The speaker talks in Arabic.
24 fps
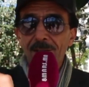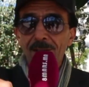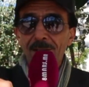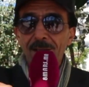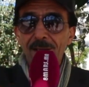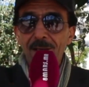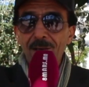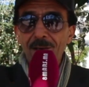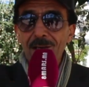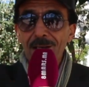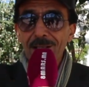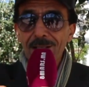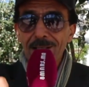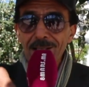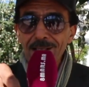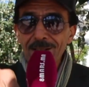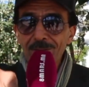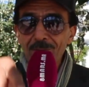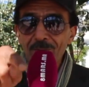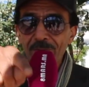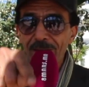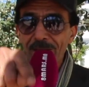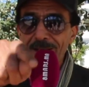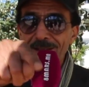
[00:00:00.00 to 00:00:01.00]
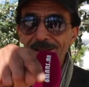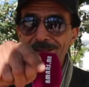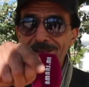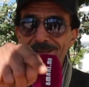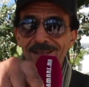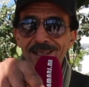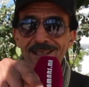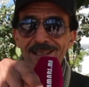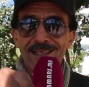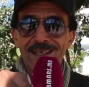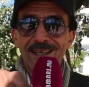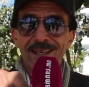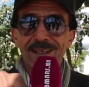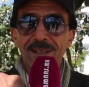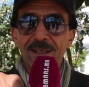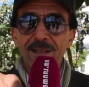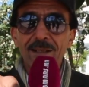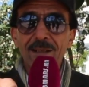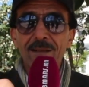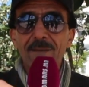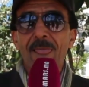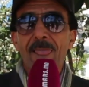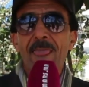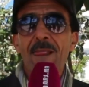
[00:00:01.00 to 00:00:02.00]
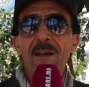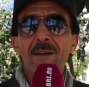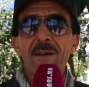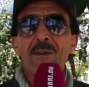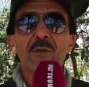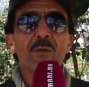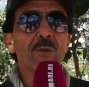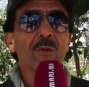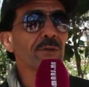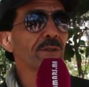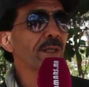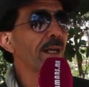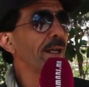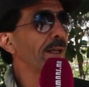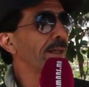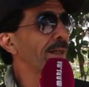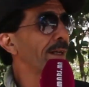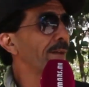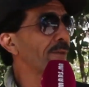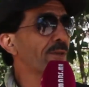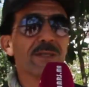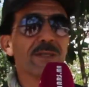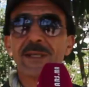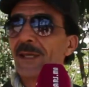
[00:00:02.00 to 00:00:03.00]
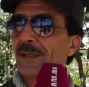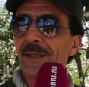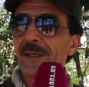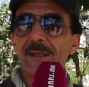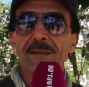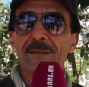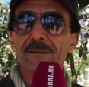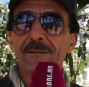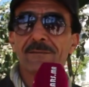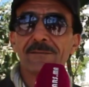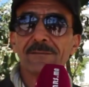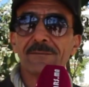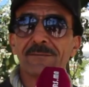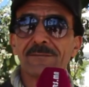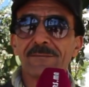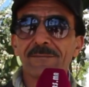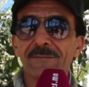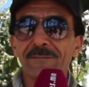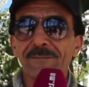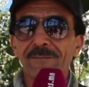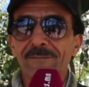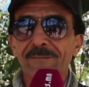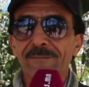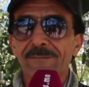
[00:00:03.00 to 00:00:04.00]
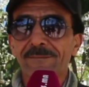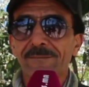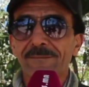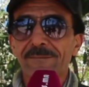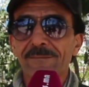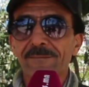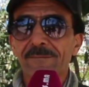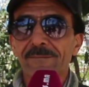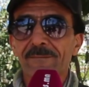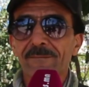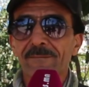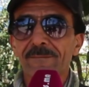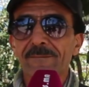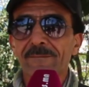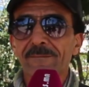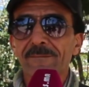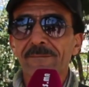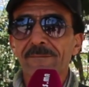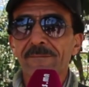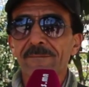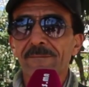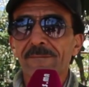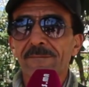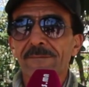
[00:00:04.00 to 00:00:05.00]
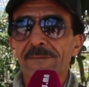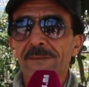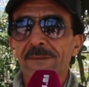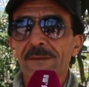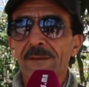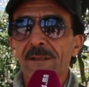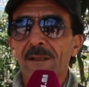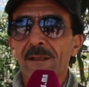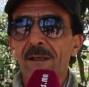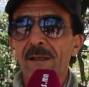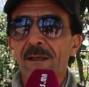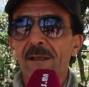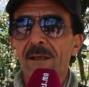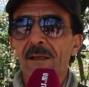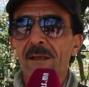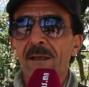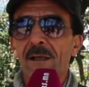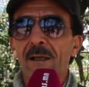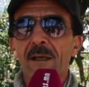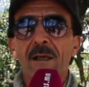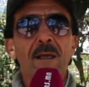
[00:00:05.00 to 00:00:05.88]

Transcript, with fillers: أه، قلتو في هذا الديسك هذا والتحيه استاذي شكون الفنانين اللي فنان امازيغيين